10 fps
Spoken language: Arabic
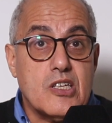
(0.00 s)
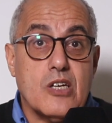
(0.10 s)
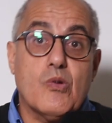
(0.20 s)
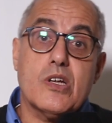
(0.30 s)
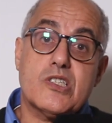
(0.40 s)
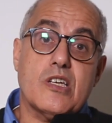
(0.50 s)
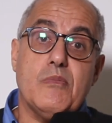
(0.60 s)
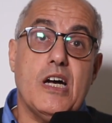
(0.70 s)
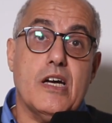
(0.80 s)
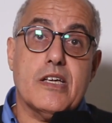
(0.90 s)
كيقول لك
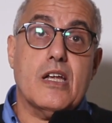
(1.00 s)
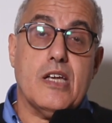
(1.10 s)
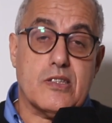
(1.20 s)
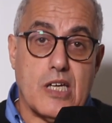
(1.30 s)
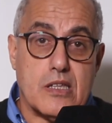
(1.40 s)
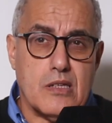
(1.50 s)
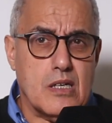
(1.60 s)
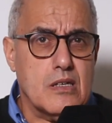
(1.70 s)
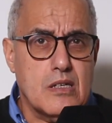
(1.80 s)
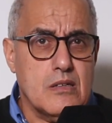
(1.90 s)
الجامعه هي اللي
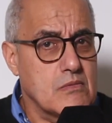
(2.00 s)
عطاتنا